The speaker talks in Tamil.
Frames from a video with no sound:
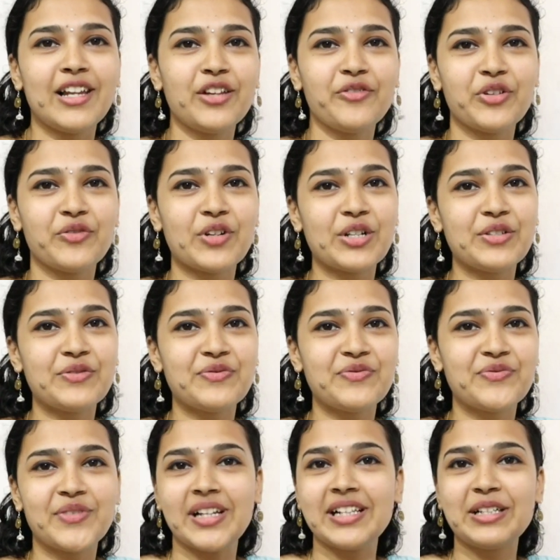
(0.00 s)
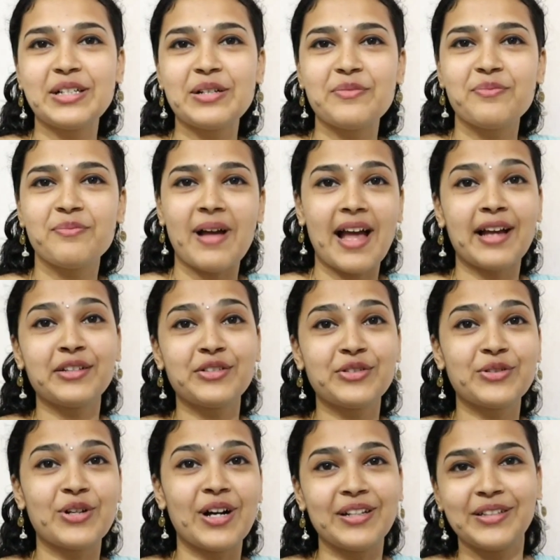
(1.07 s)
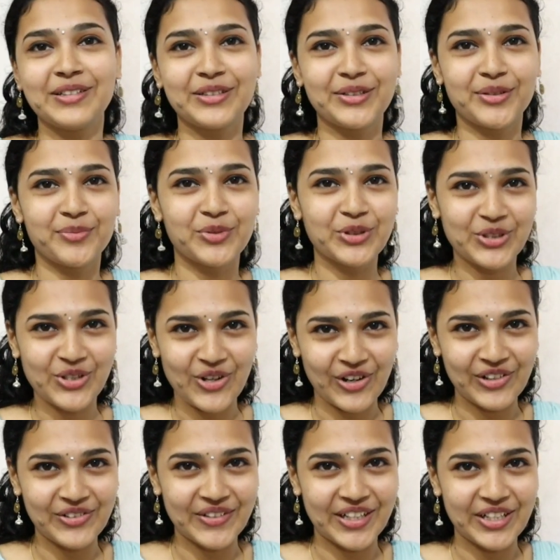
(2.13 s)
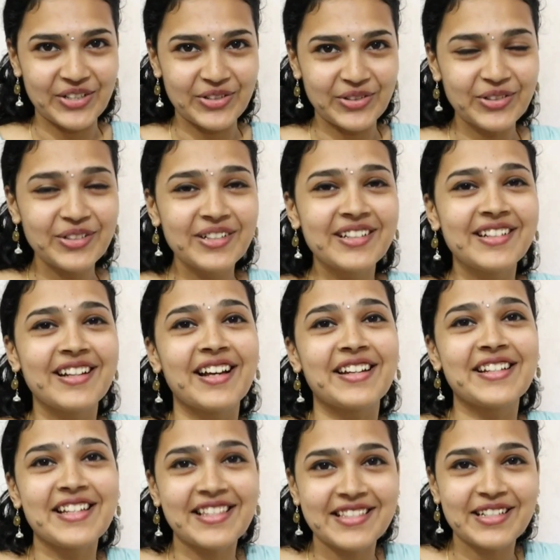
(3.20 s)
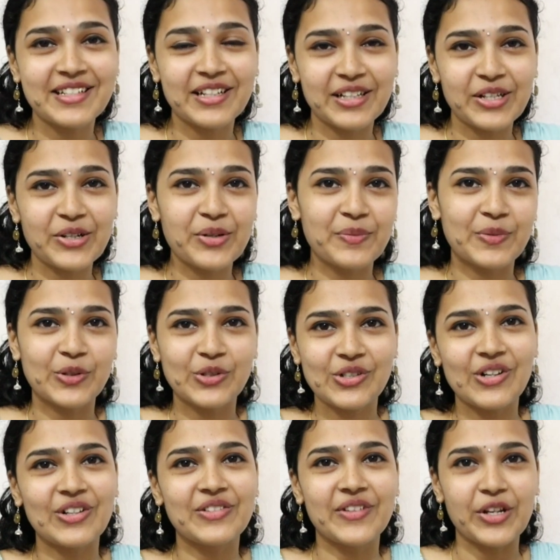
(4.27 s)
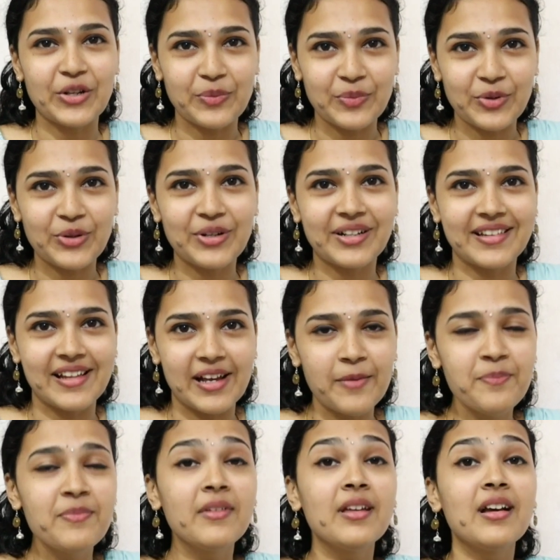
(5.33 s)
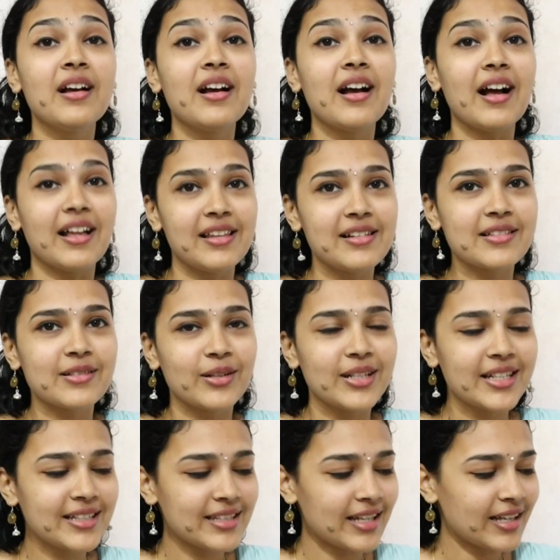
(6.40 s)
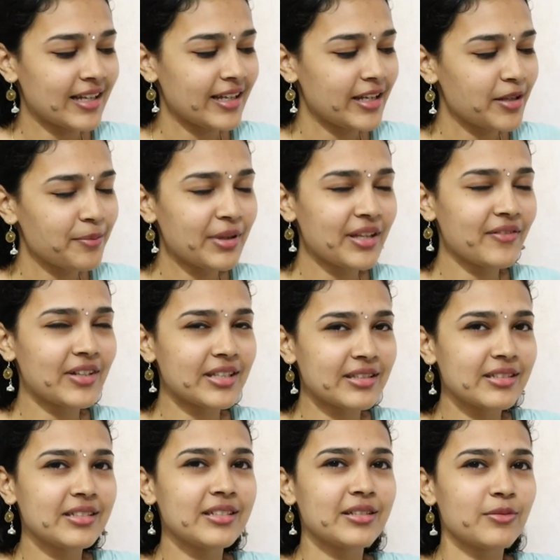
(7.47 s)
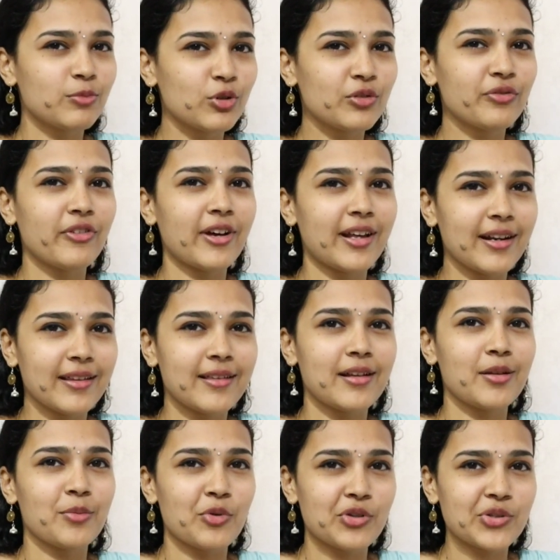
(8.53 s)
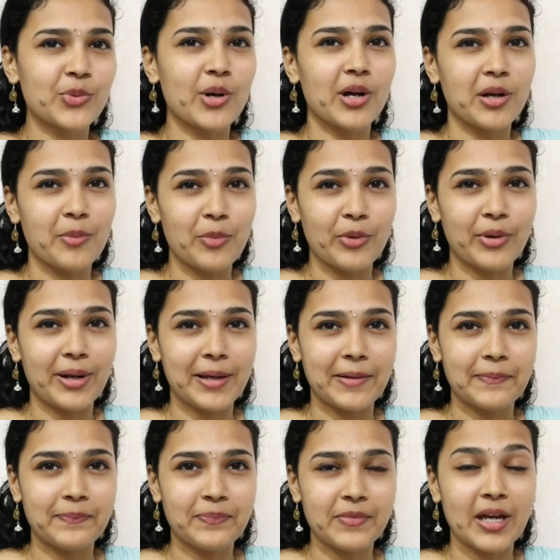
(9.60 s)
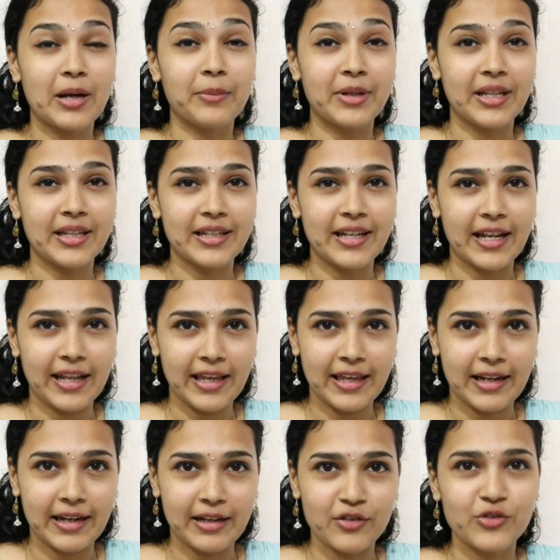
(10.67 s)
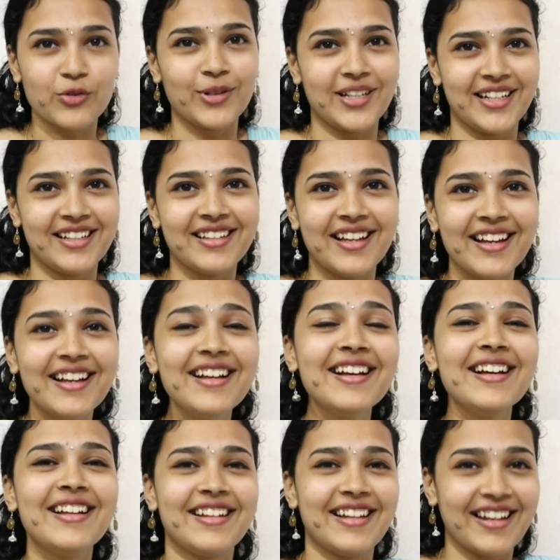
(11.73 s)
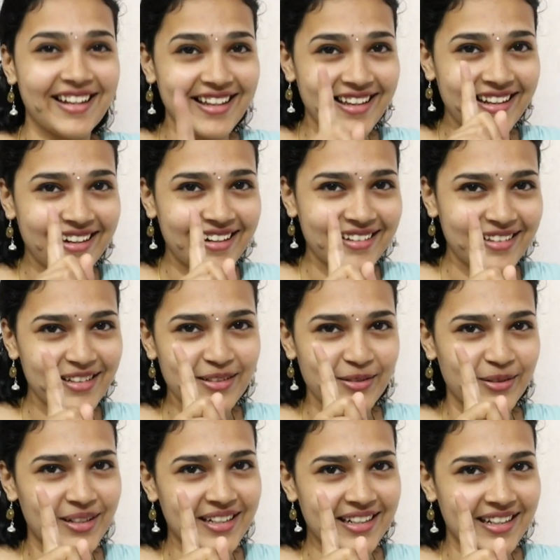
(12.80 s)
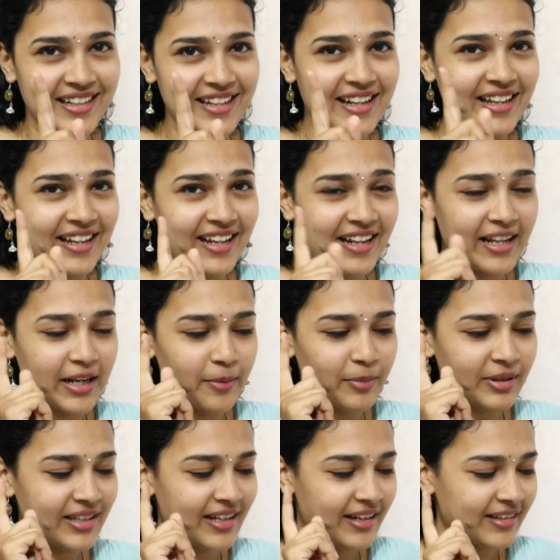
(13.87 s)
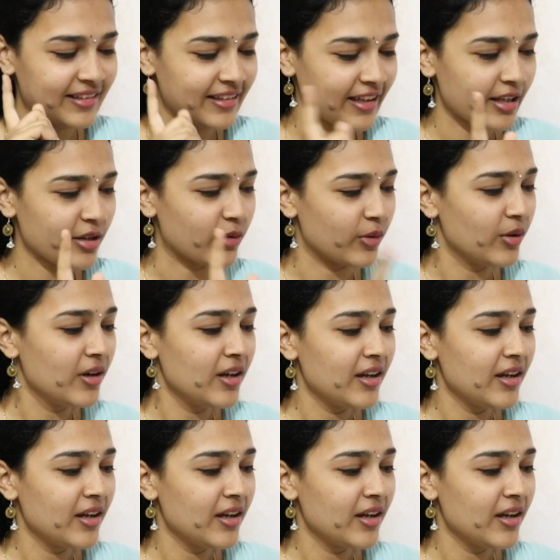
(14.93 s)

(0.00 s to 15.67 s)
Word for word: எவ்ரி ஒன் வெல்கம் பேக் டு அனதர் புக் ஹால் வீடியோ நான் ரீசெண்டாக தான் ஒரு புக் ஹால் வீடியோ போட்டிருந்தேன் அதில் சொல்லியிருந்தேன் இனிமேல் வந்து புக் ஃபேரில் தான் நான் புக்ஸ் வாங்க போகிறேன் அப்படின்னு நினைக்கிறேன்னு சொல்லியிருந்தேன் நினைக்கிறேன்னு தான் சொன்னேன் இல்லையா ஏன்னா என்னை பற்றி எனக்கு தெரியும்